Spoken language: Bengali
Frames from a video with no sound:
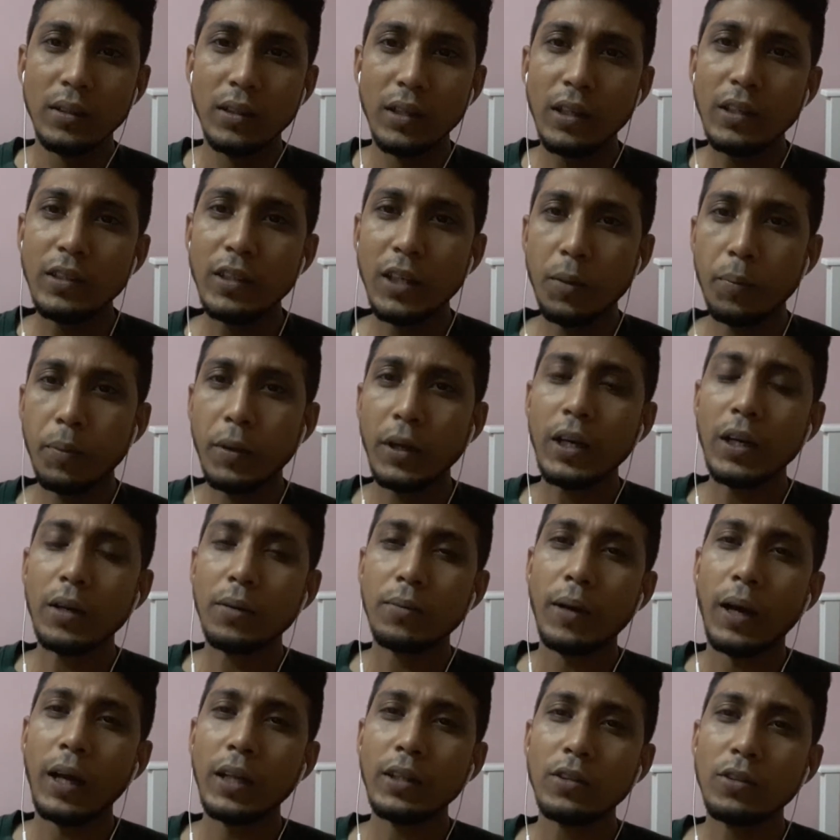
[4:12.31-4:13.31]
নিজের পেটের
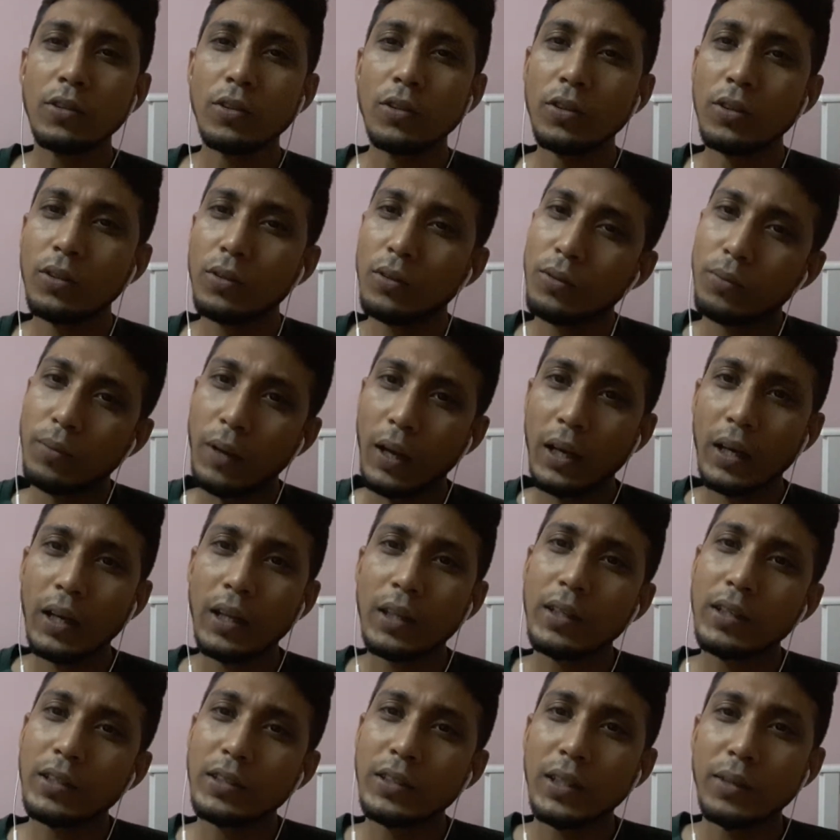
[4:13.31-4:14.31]
ভাত তো
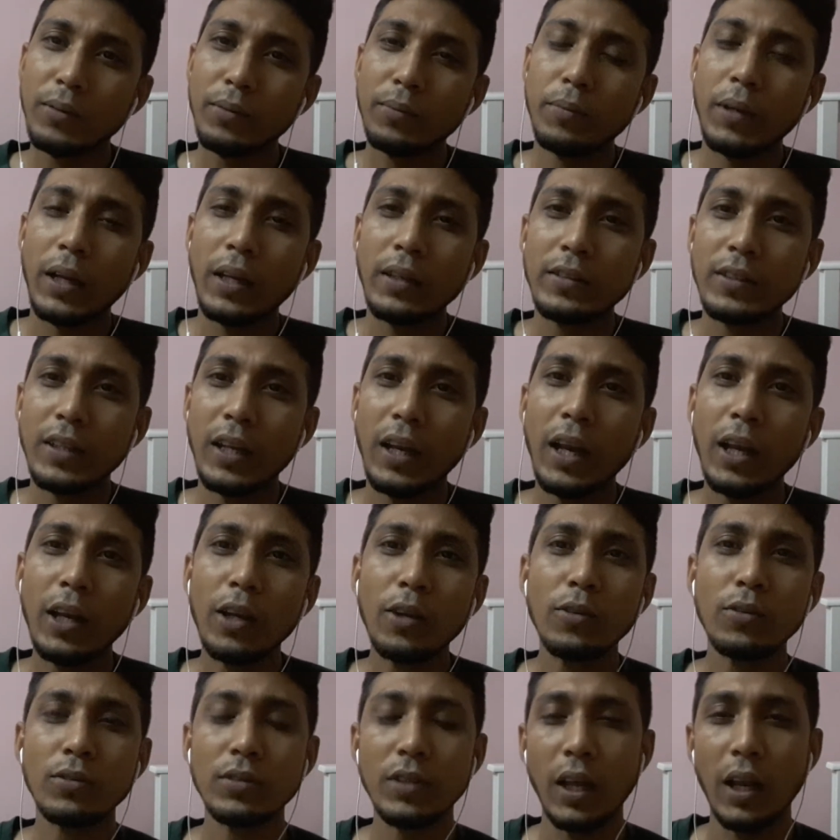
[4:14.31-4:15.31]
বাংলাদেশে ভ্যান
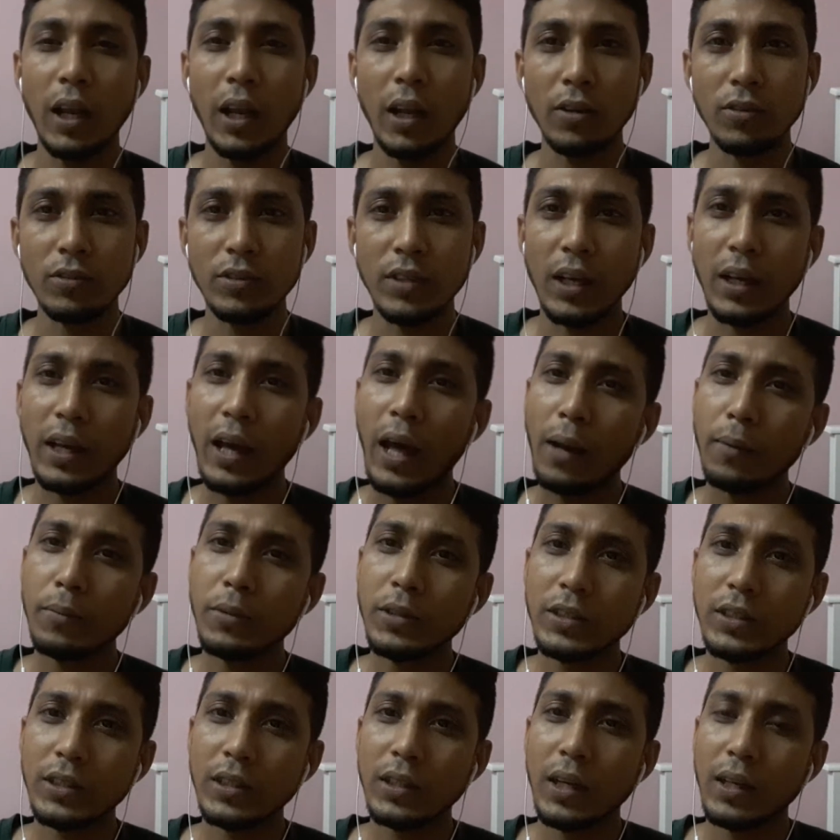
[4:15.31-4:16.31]
চালাইলেও চালানো যায়
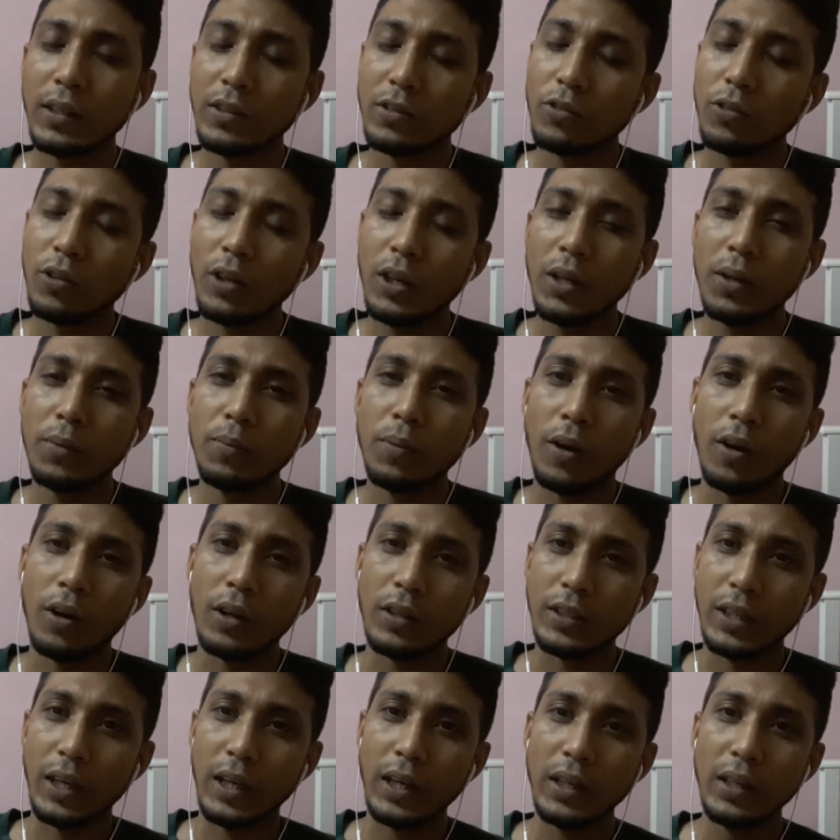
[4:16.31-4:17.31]
গার্মেন্টসের কাজ করলেই পাওয়া
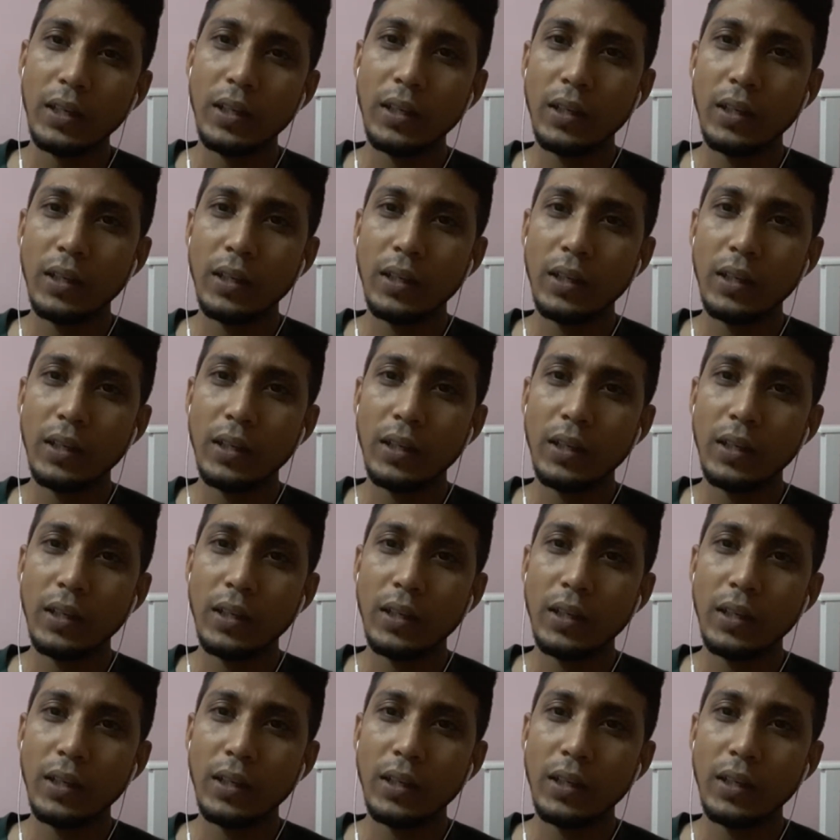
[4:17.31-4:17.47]
যায়